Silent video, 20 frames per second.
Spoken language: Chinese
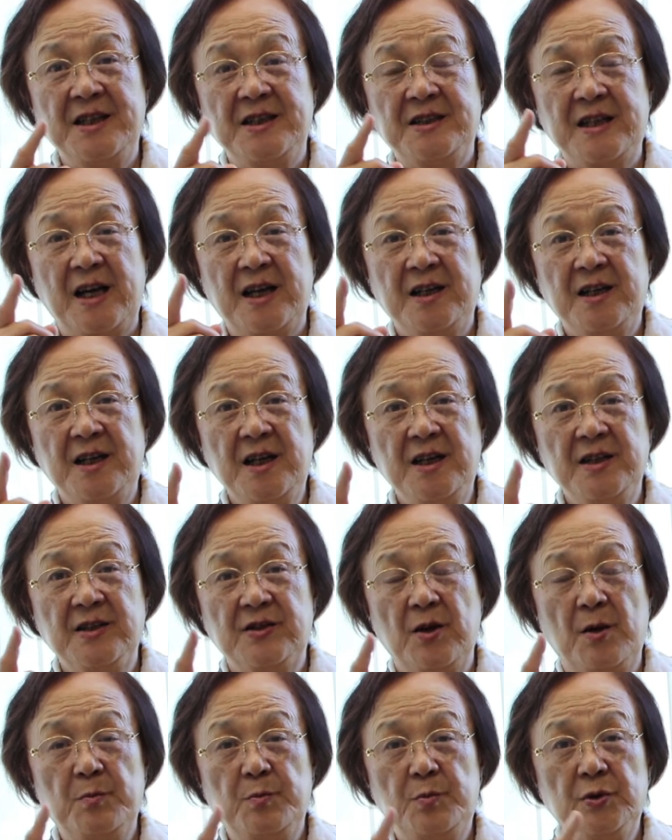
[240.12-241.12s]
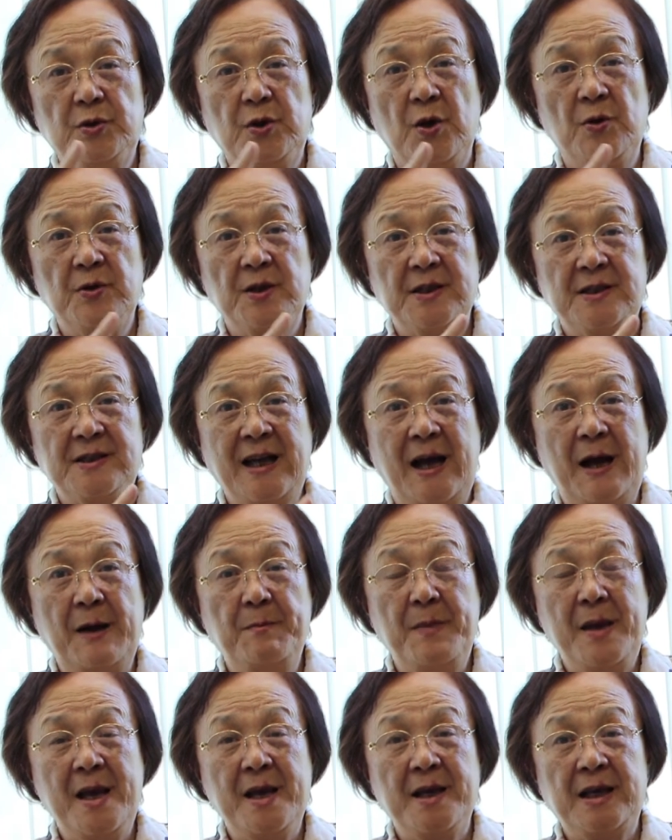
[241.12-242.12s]
帝在各种不同的场
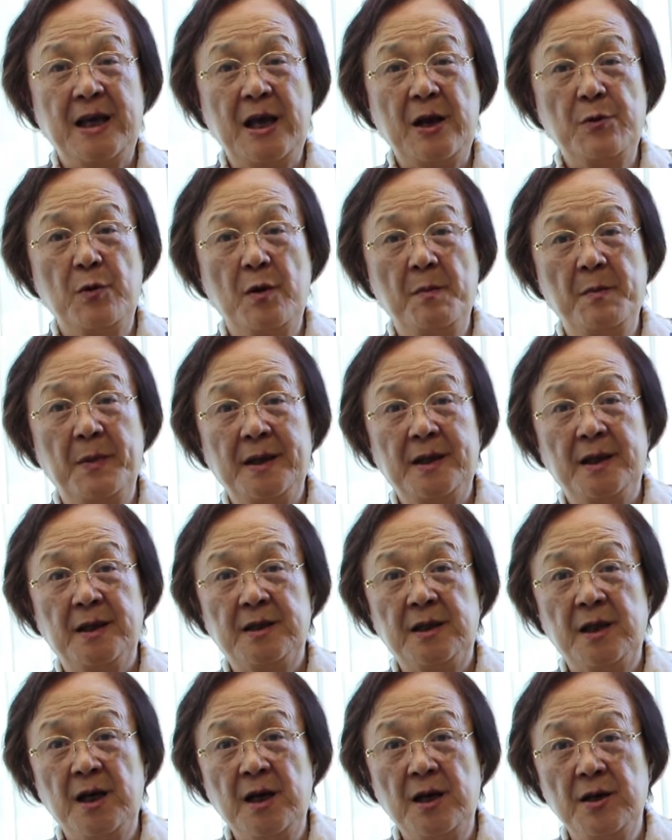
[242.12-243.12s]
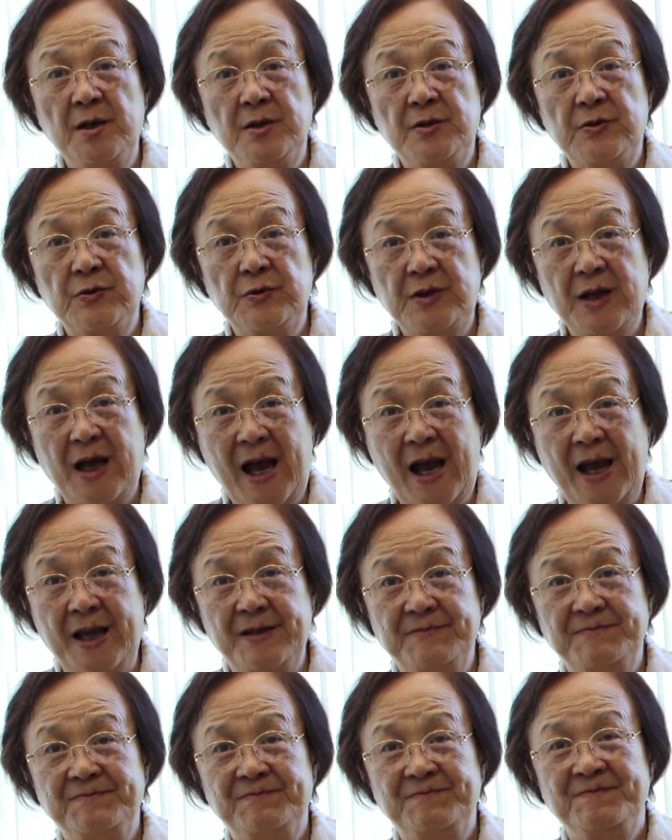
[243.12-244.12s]
面给我们的特殊的爱，
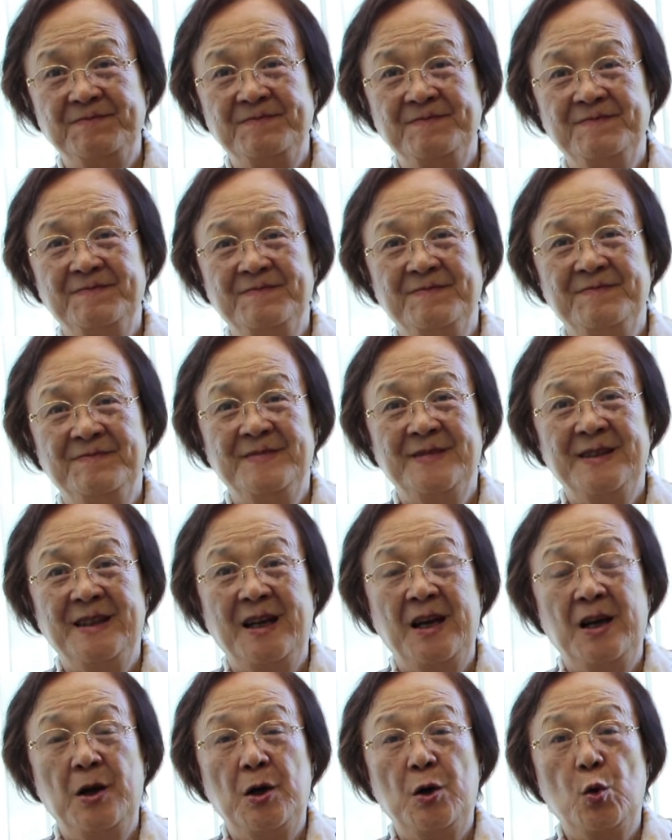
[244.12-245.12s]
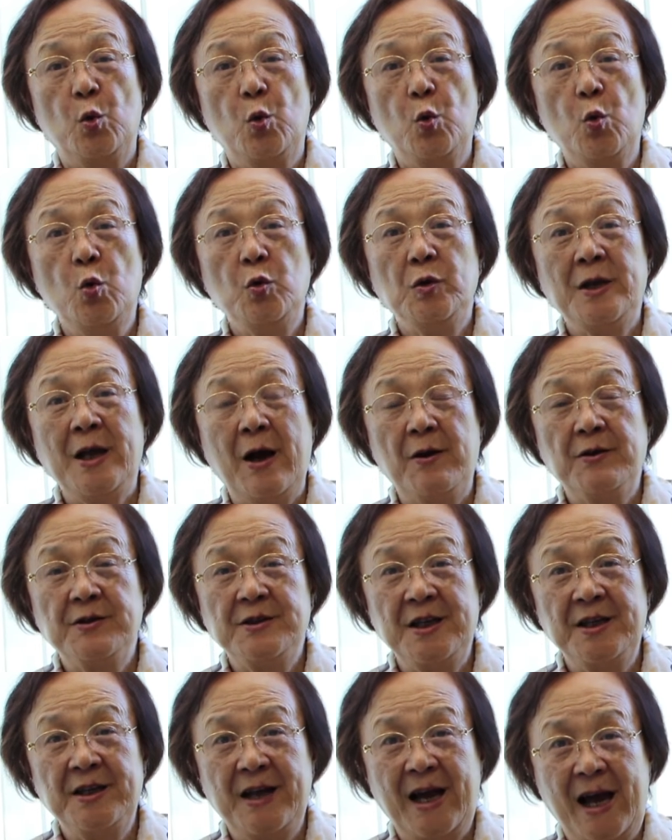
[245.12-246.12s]
无条
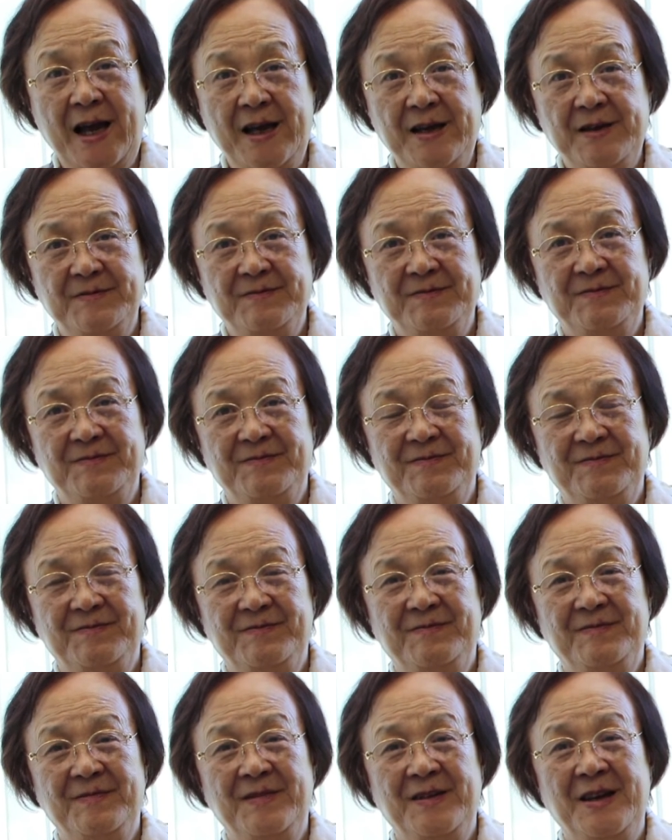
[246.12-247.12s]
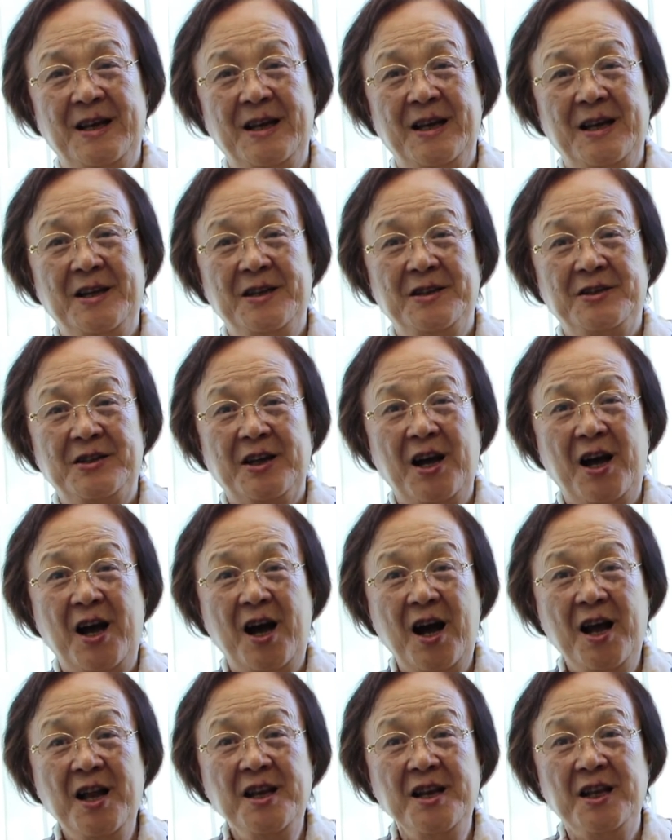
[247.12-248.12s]
件的爱。这个
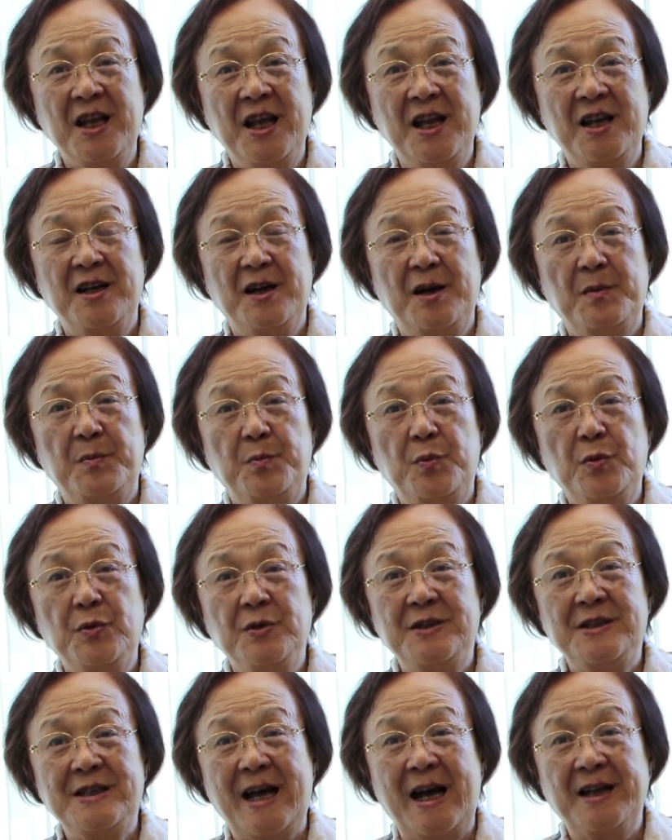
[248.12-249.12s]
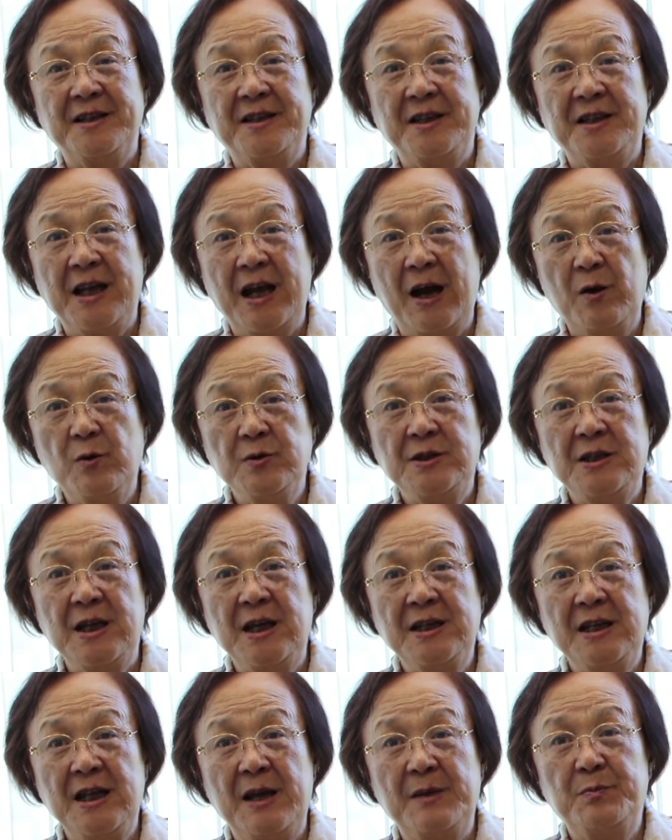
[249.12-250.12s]
恩典呢，不讲条
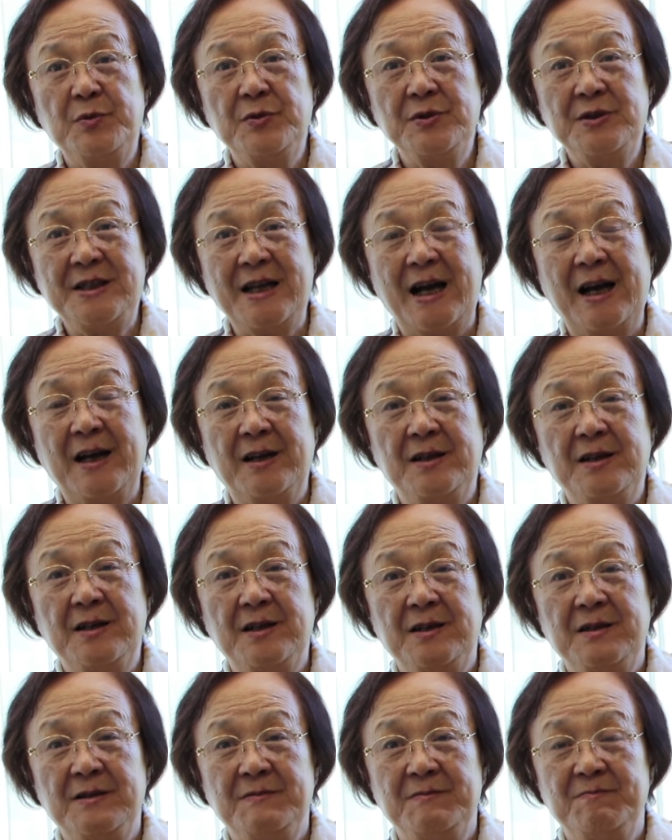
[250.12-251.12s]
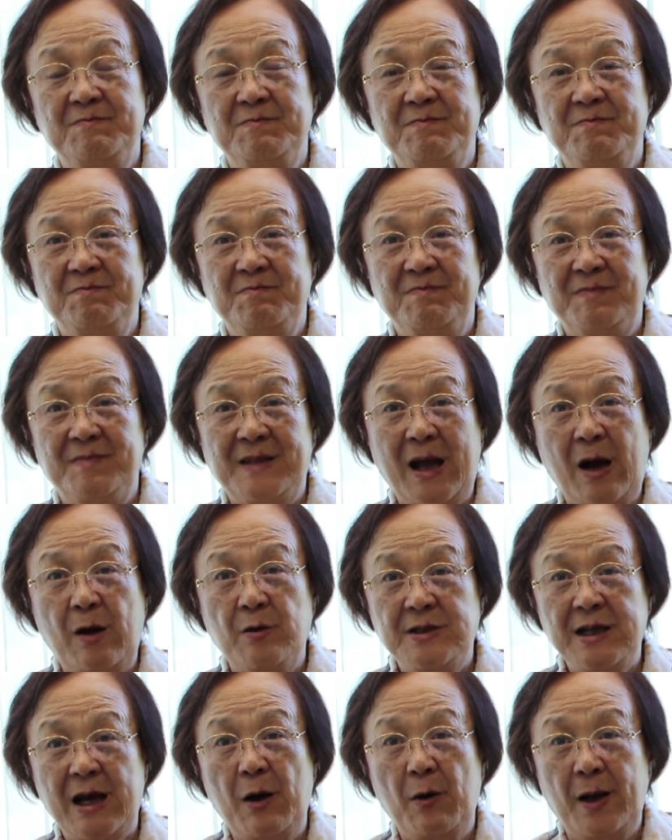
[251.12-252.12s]
件，也不讲讨
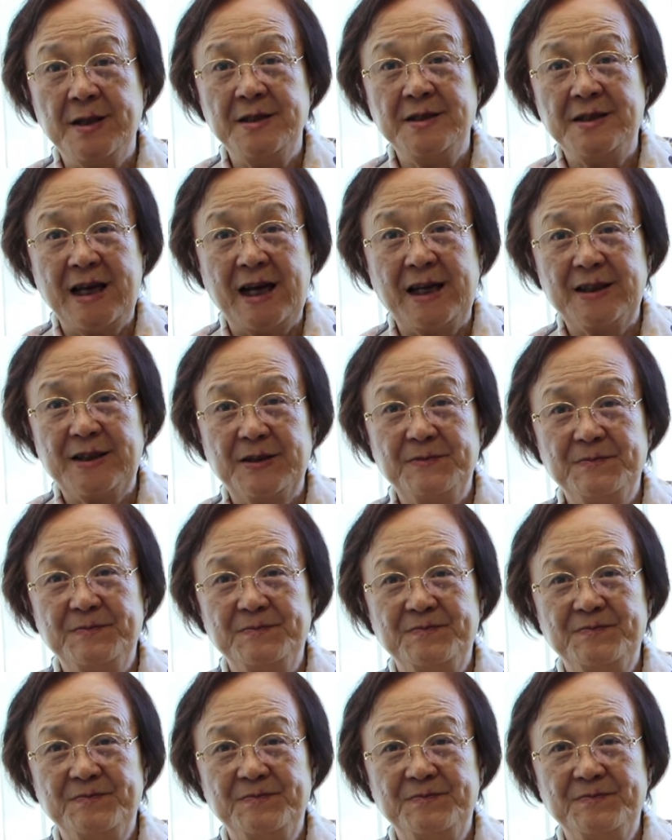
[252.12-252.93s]
价还价的。